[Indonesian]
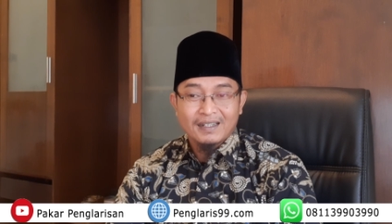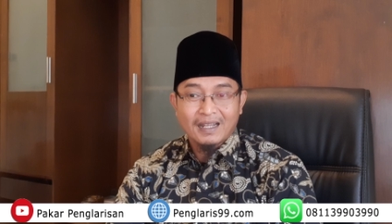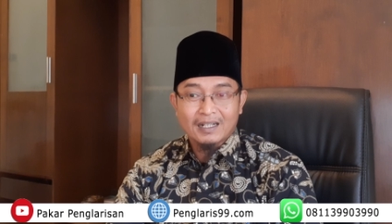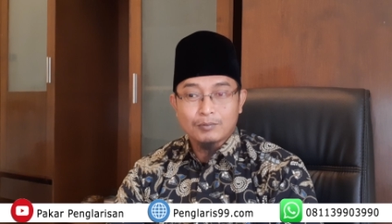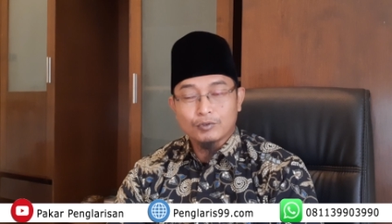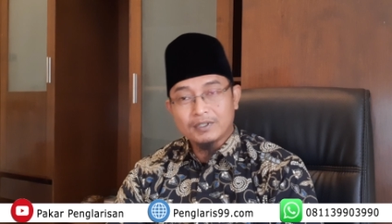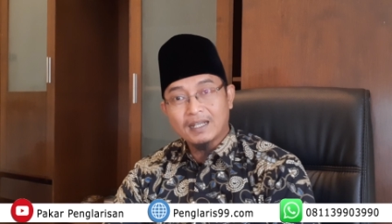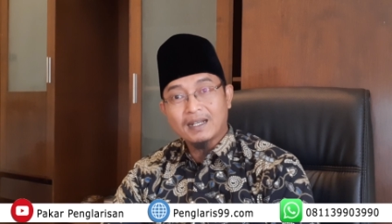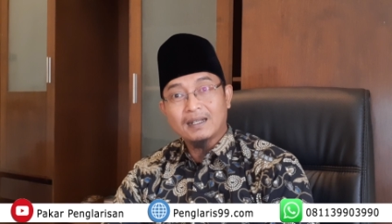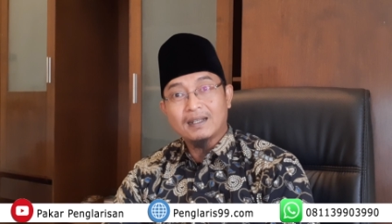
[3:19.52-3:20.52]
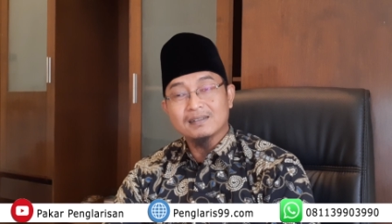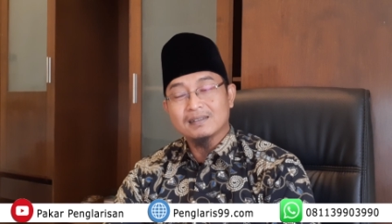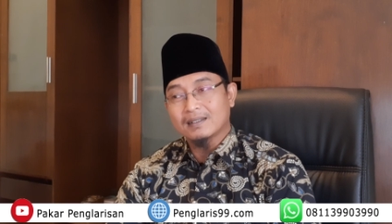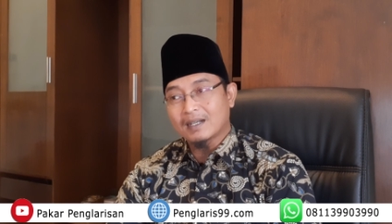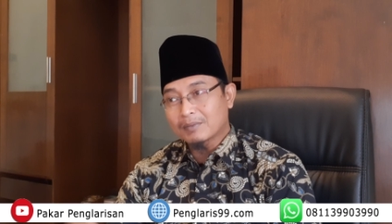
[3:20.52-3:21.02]
Nah, kemudian Anda
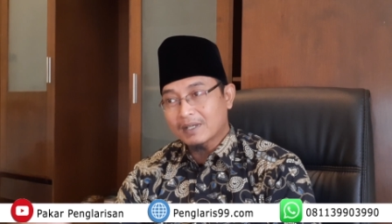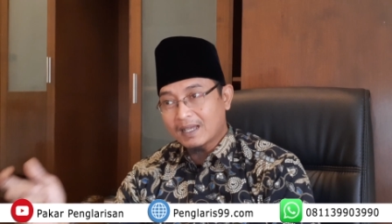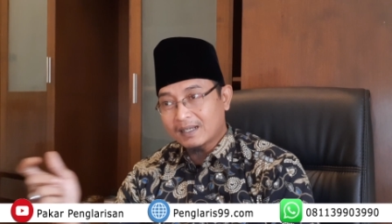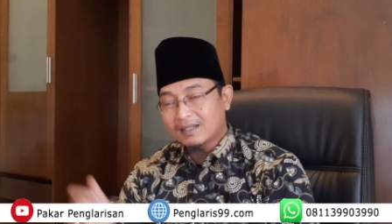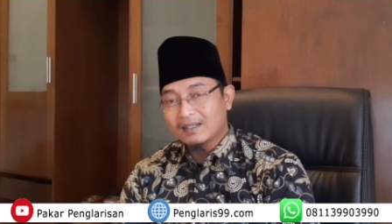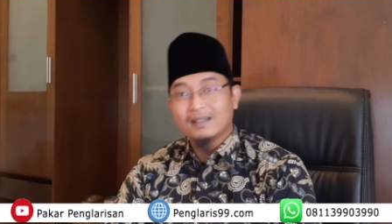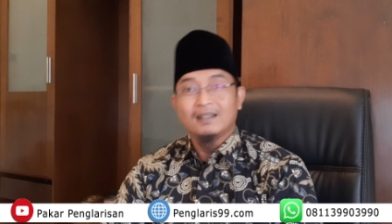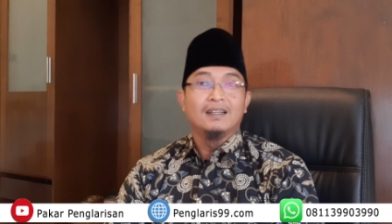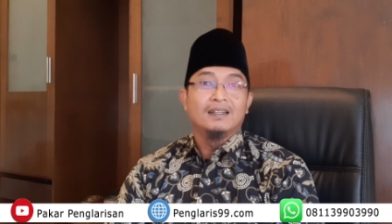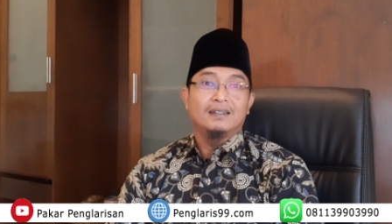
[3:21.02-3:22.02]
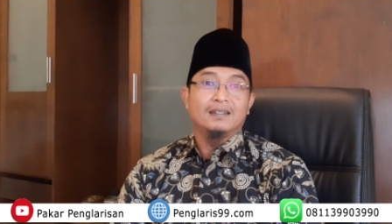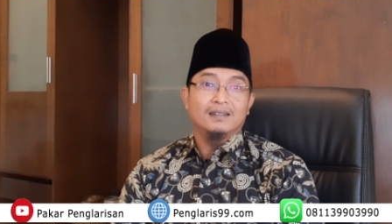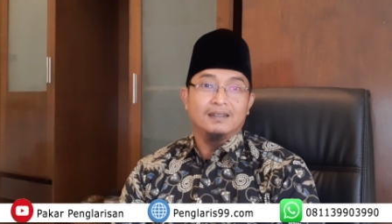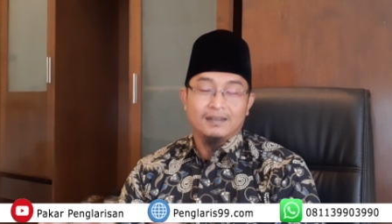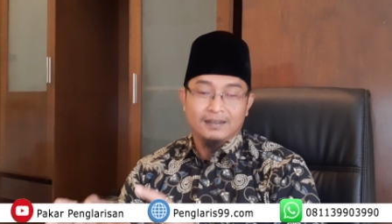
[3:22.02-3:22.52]
siramkan
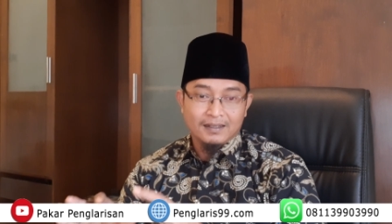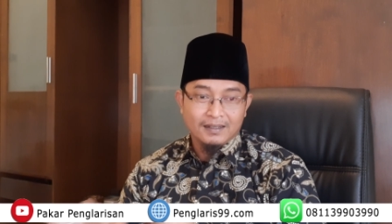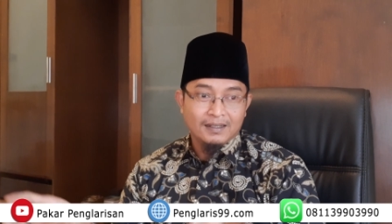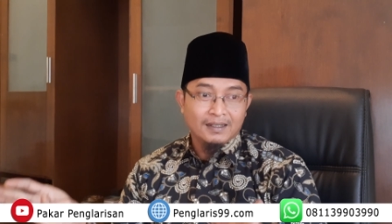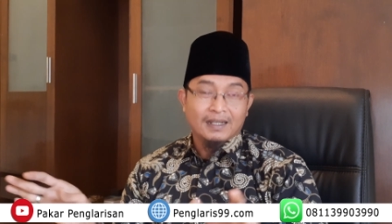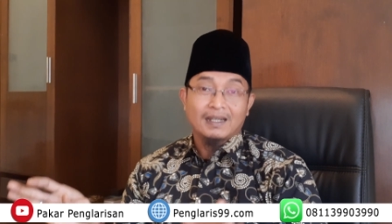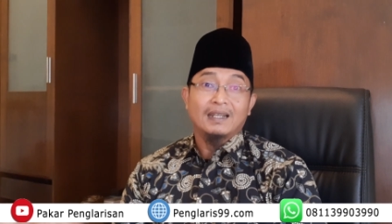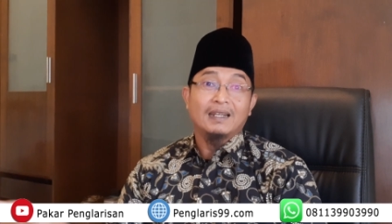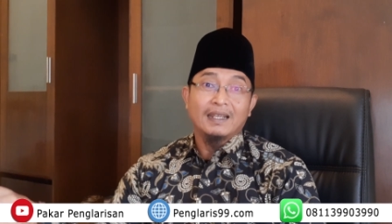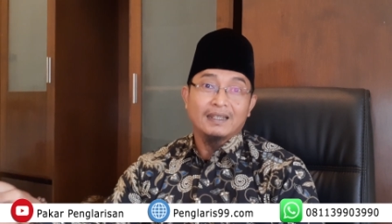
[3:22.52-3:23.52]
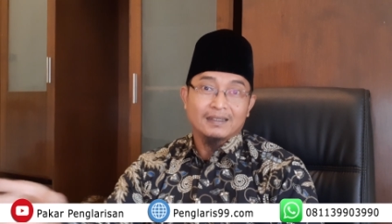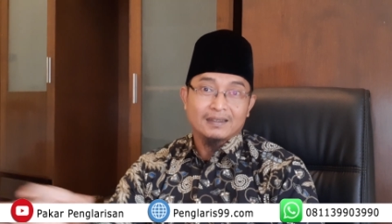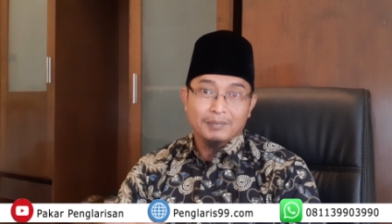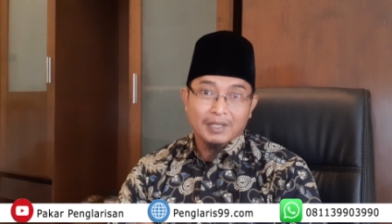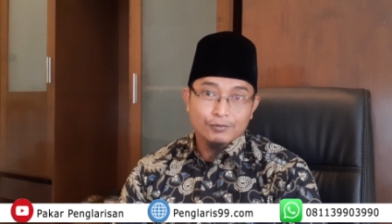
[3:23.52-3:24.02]
di
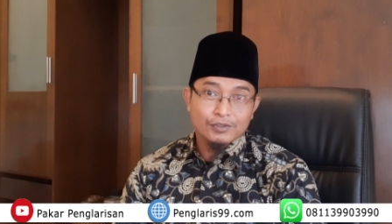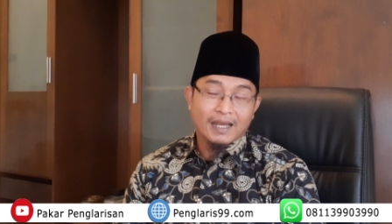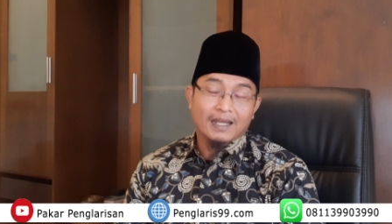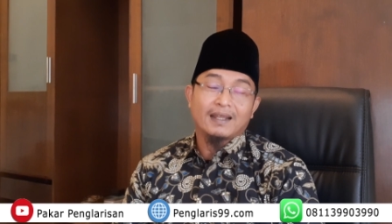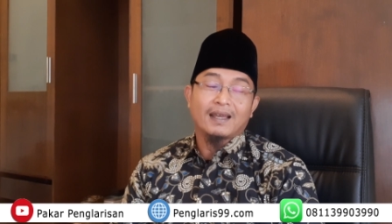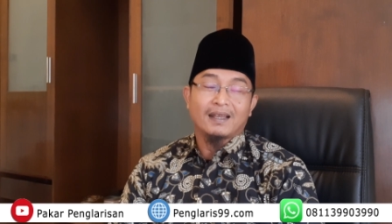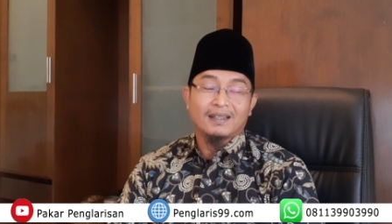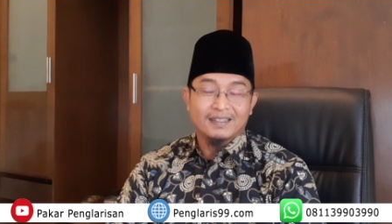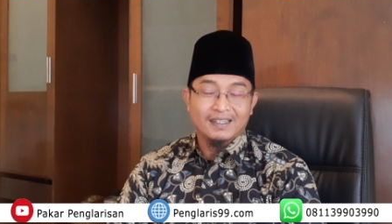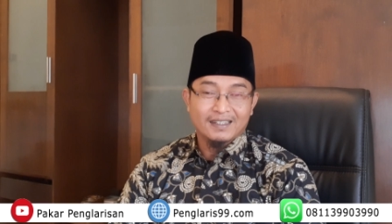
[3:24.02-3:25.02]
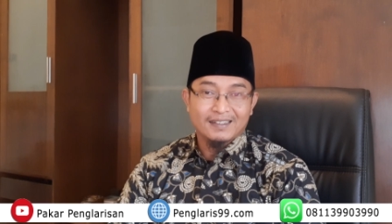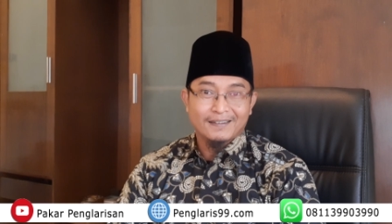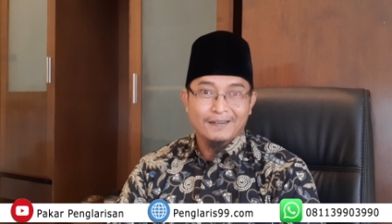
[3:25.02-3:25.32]
keliling tempat usaha Anda ya.